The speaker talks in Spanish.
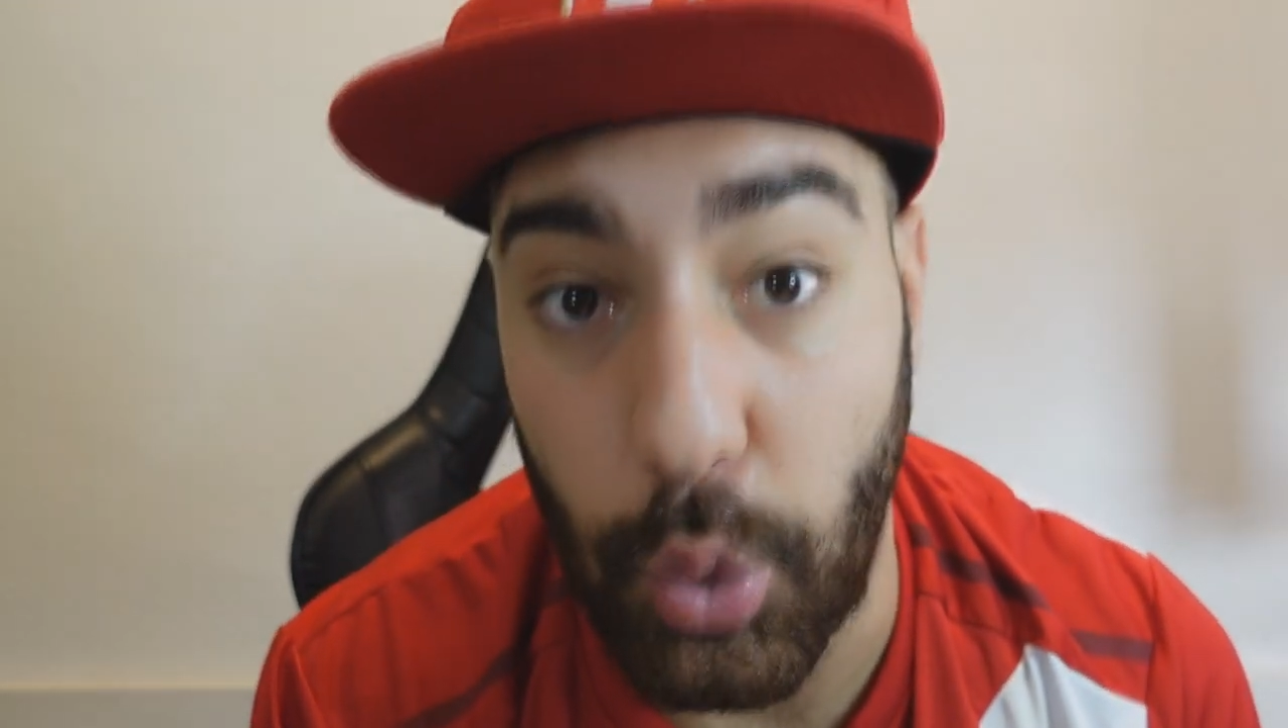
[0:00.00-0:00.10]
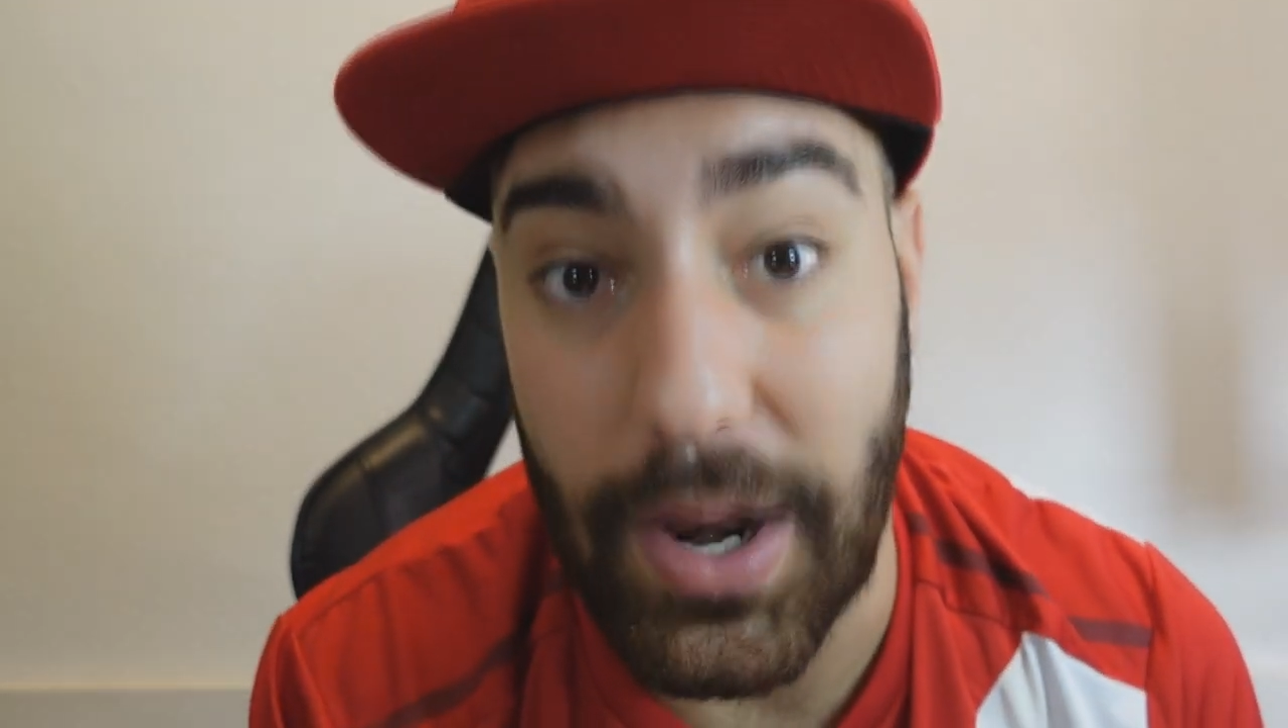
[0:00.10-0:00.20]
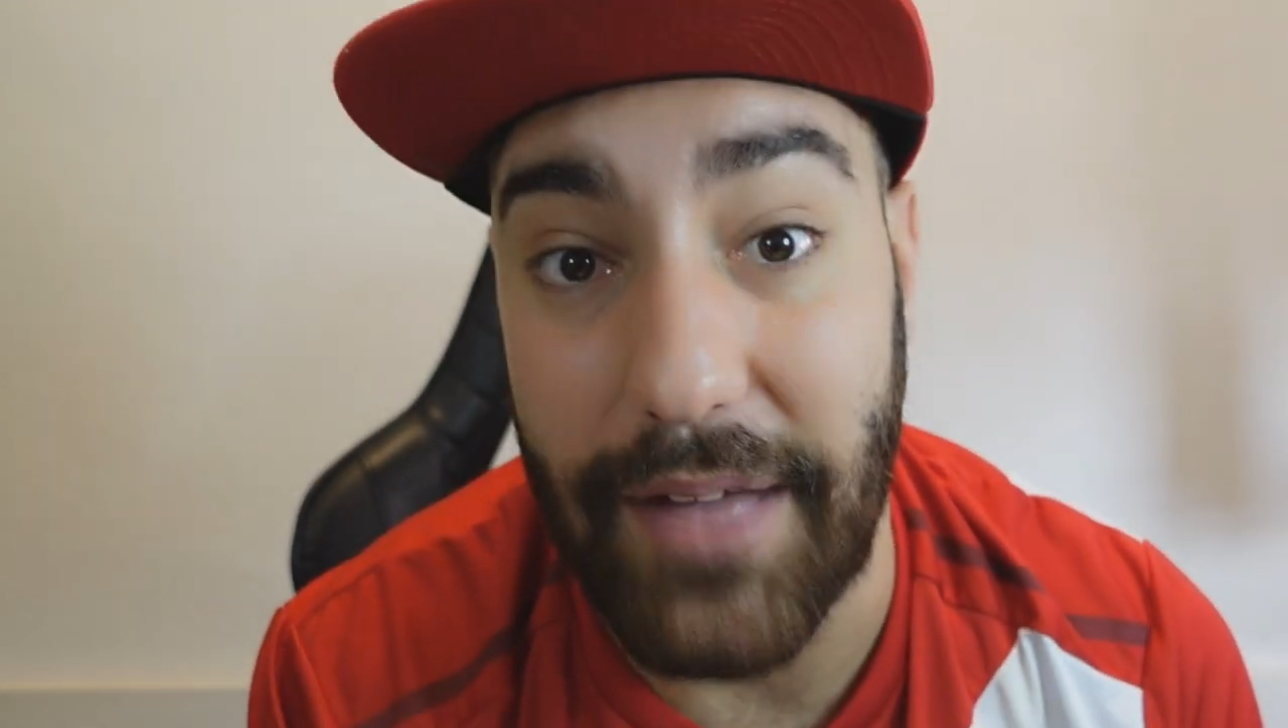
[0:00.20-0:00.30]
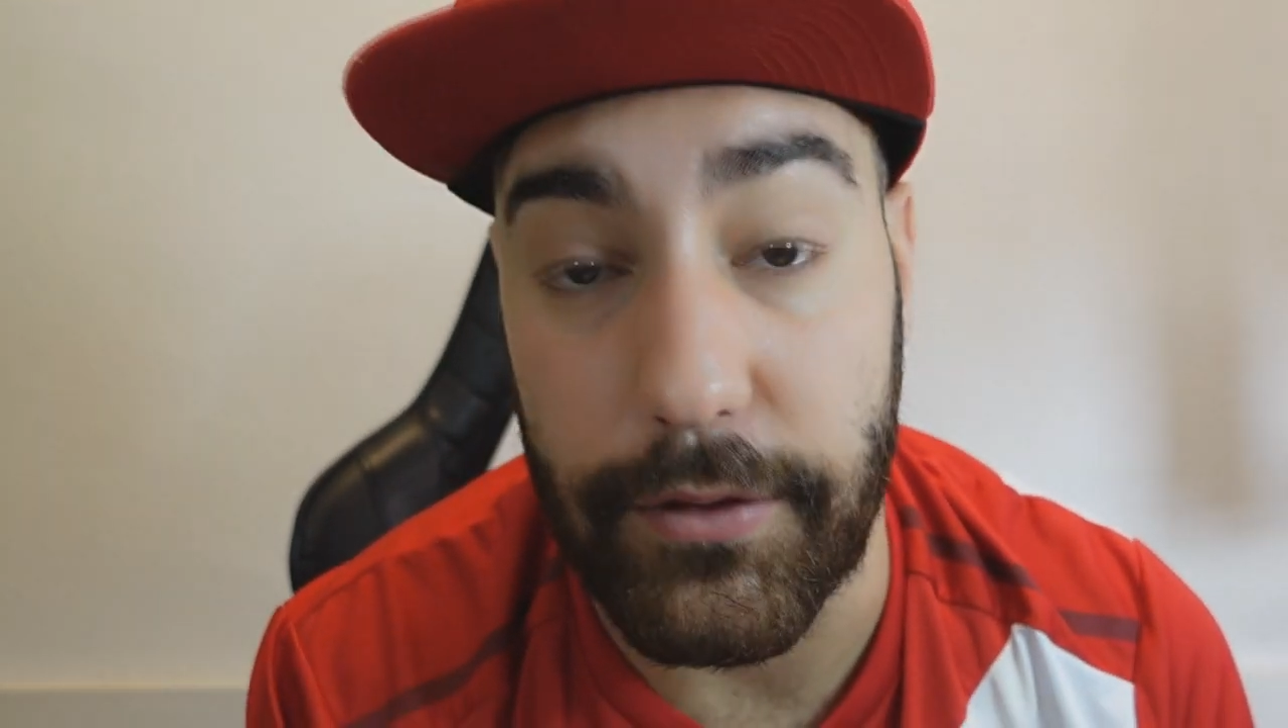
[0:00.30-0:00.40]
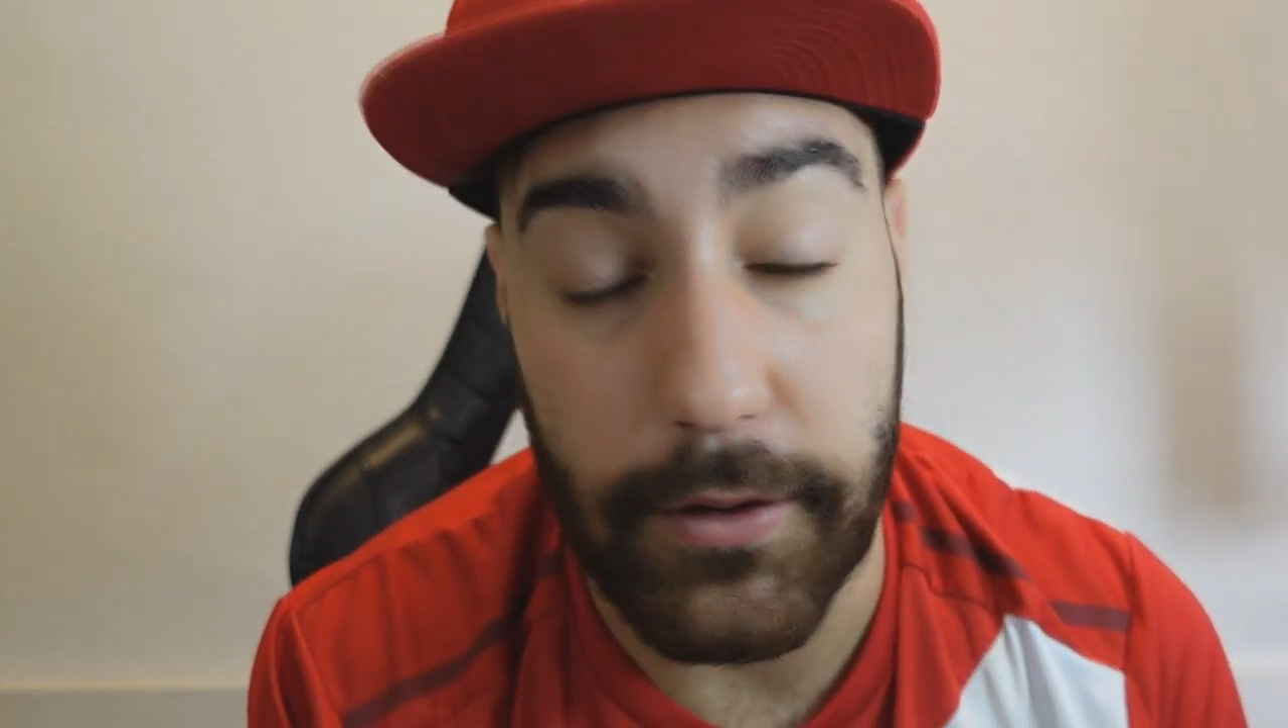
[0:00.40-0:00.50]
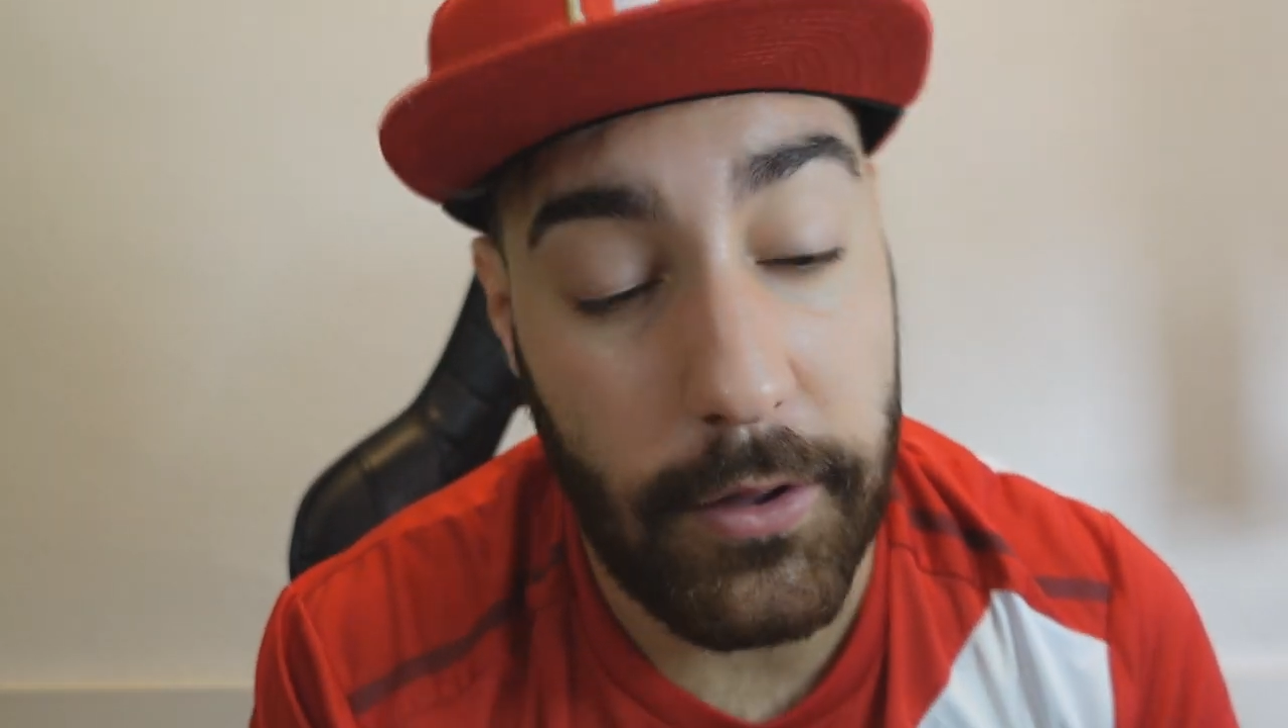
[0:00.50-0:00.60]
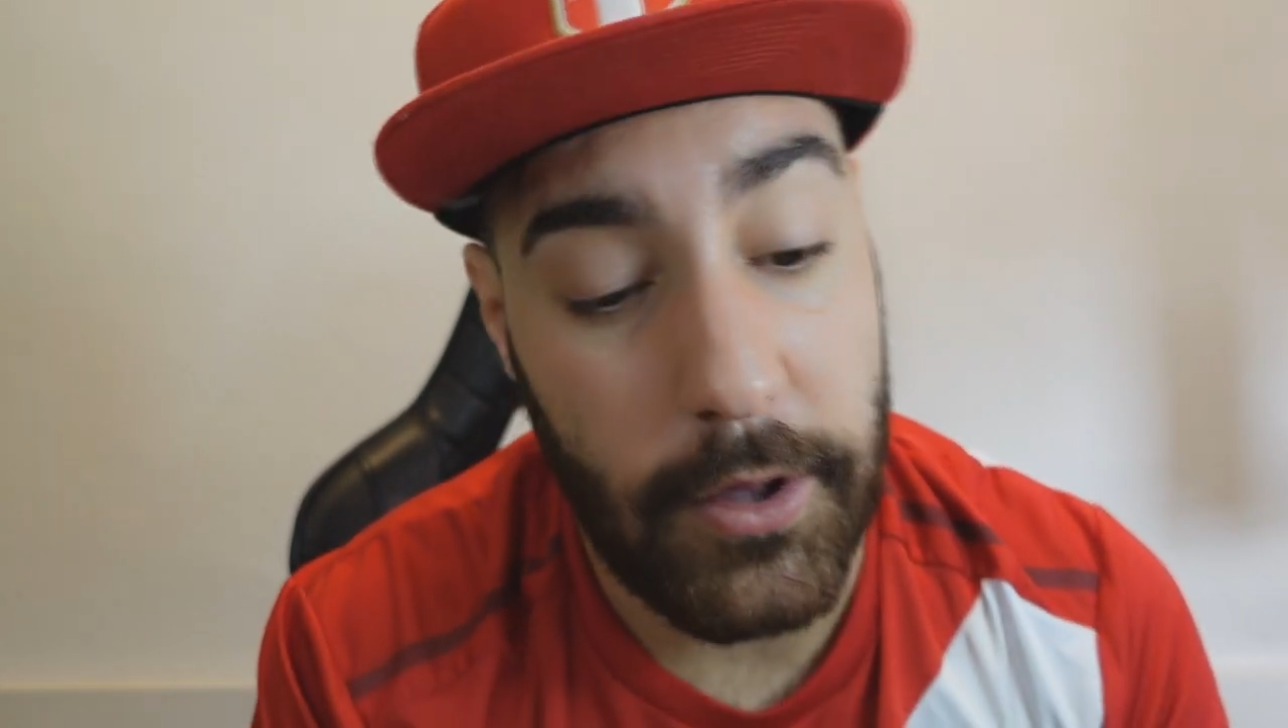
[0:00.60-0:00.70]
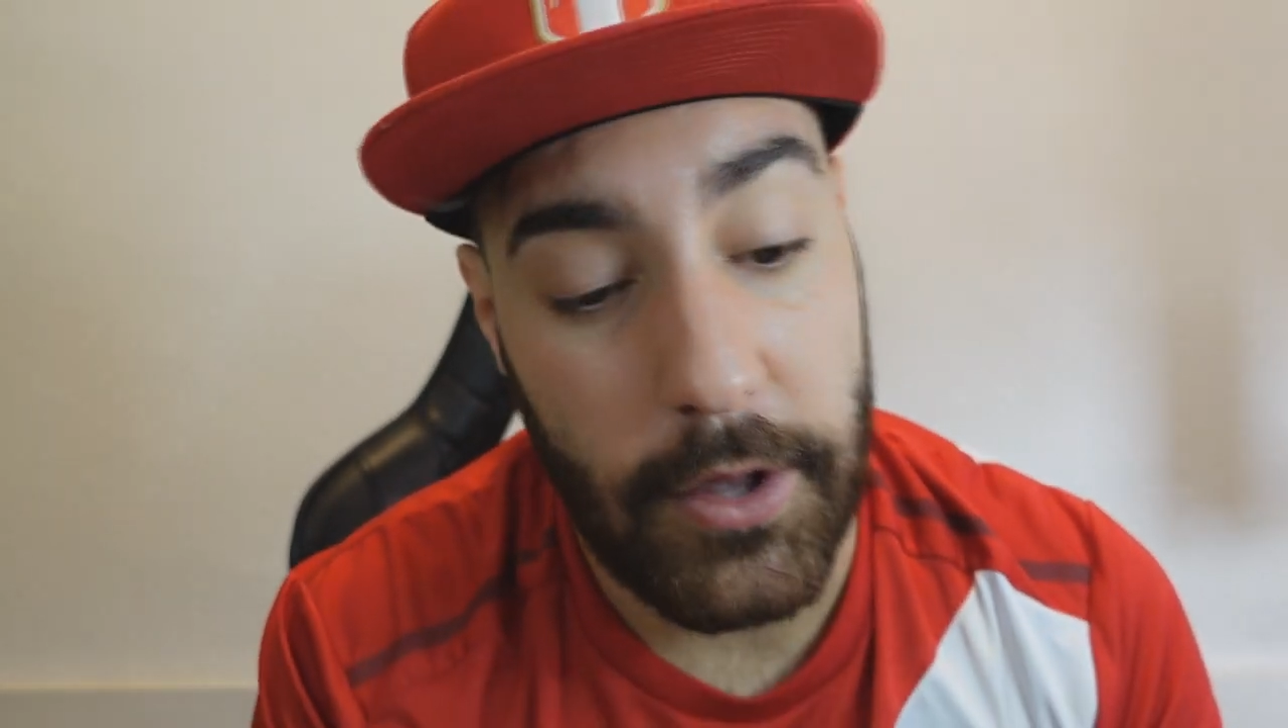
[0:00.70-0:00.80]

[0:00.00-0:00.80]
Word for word: Dulanto.